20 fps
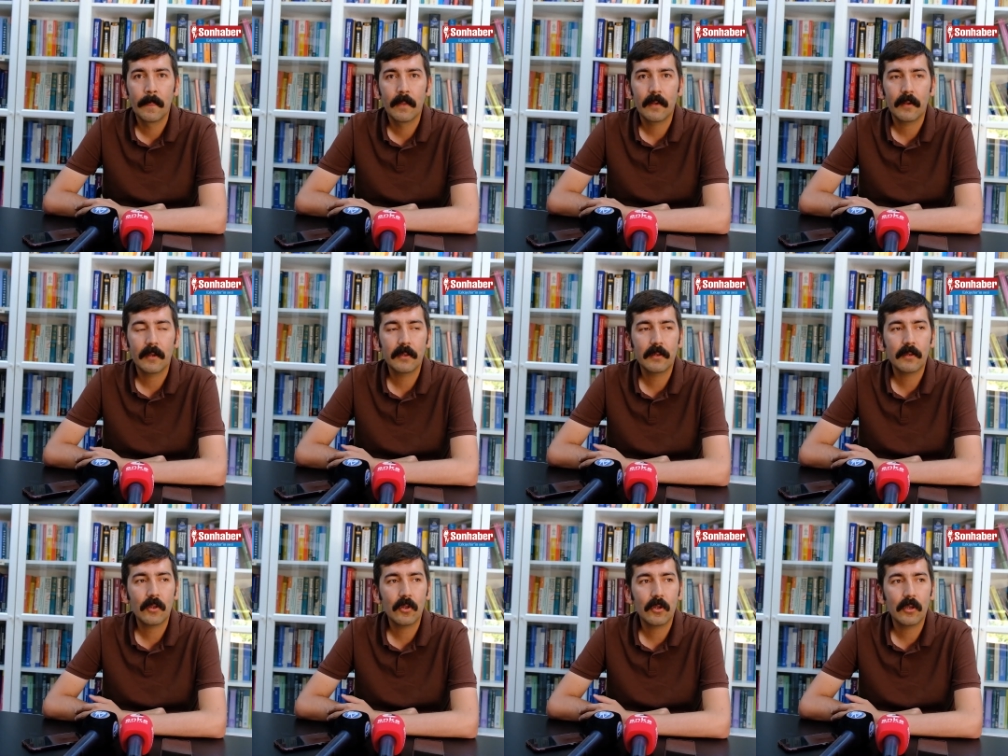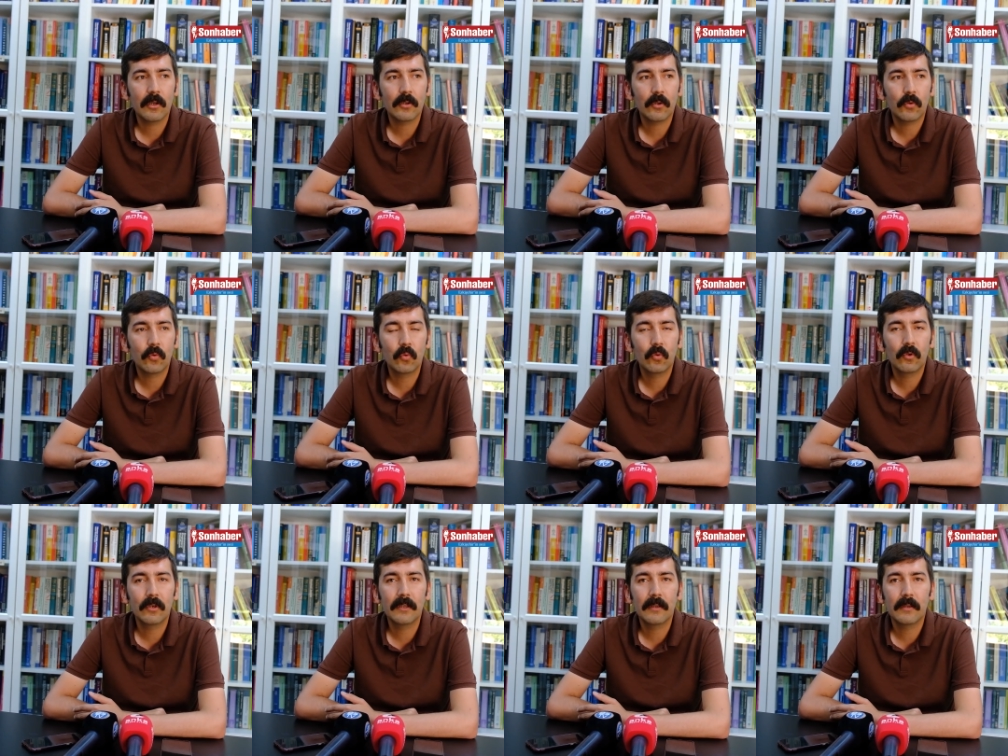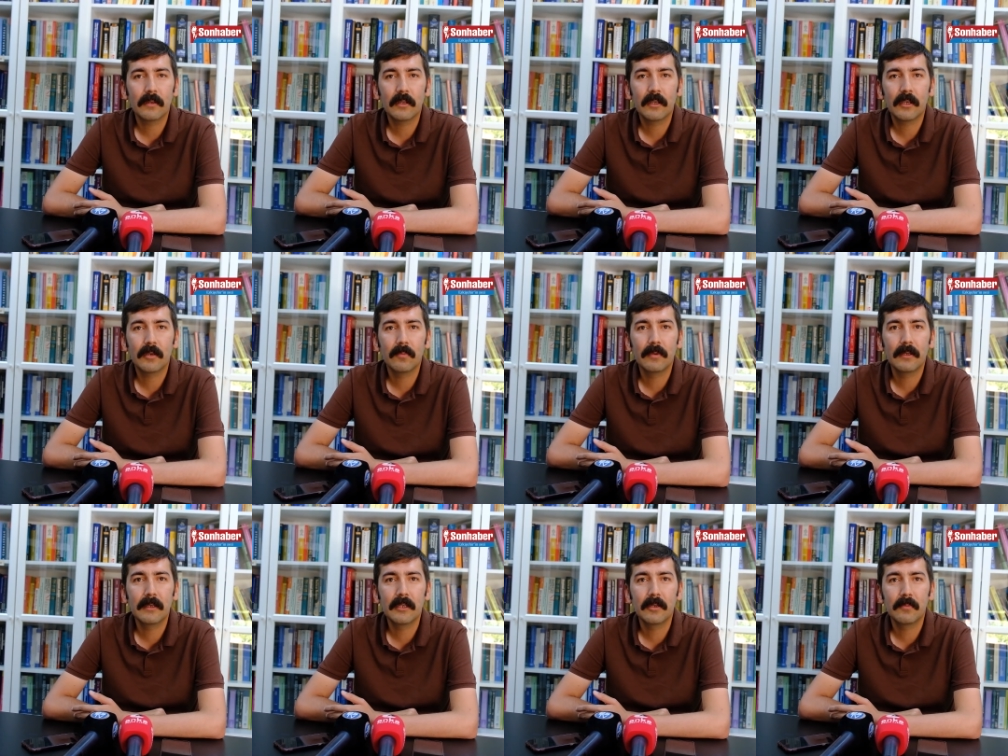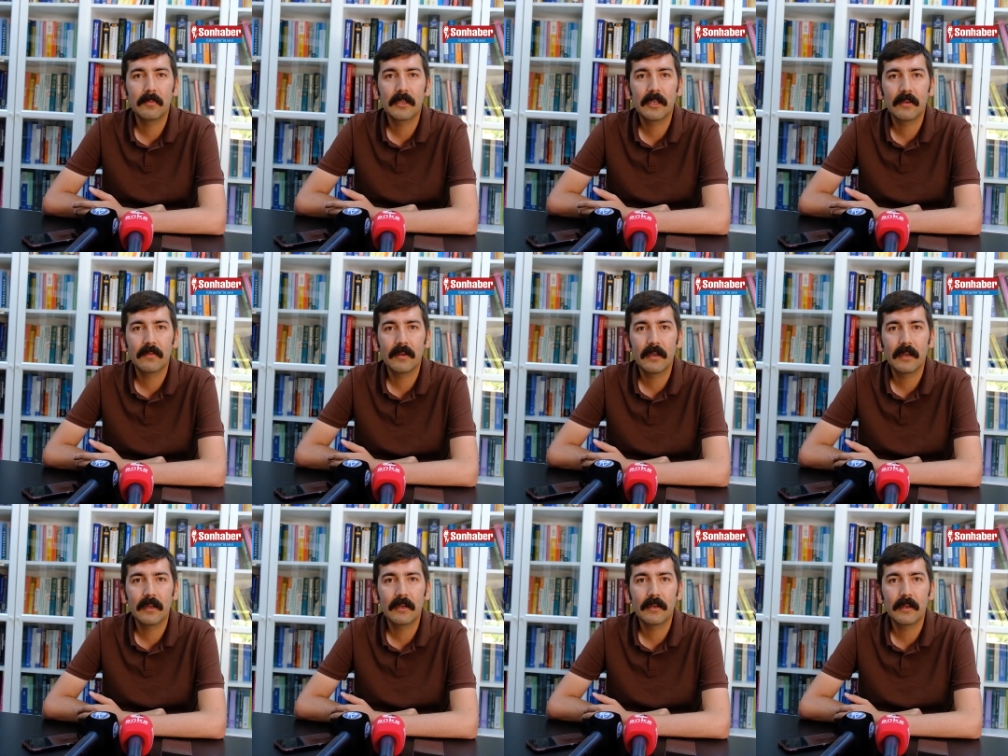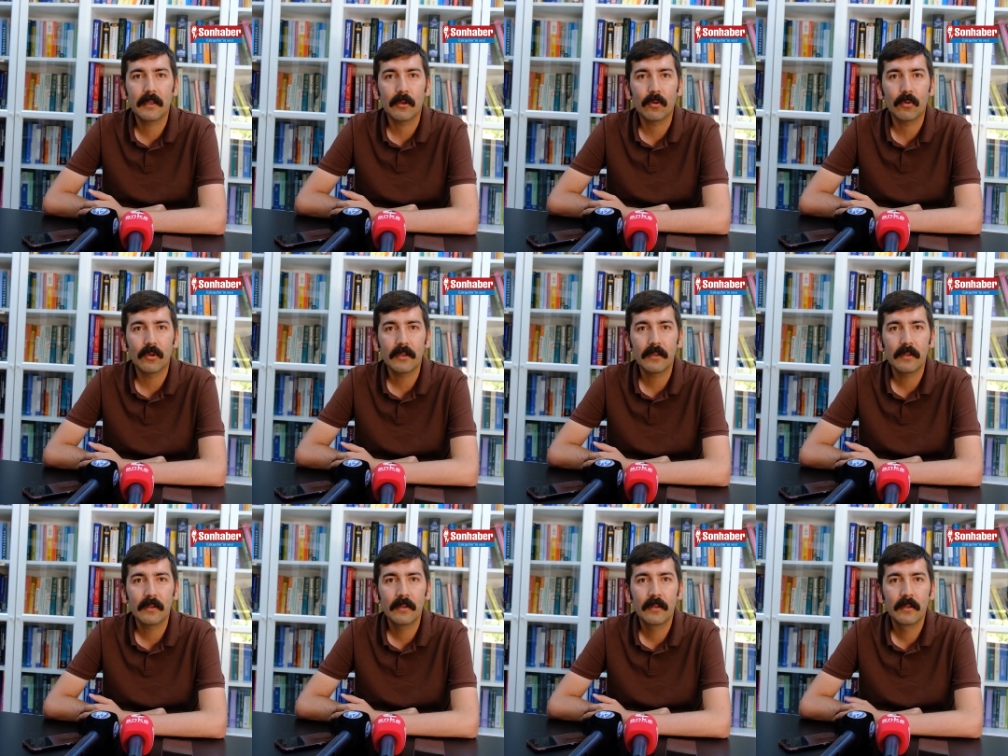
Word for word: Eskişehir'de TÜİ'nin 2022 verilerine göre